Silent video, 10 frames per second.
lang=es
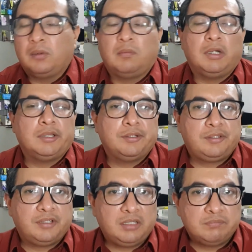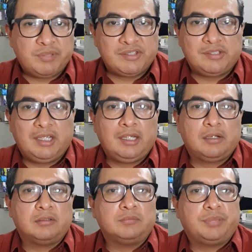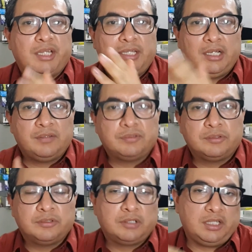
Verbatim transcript: Cuando yo empecé, compré teléfonos,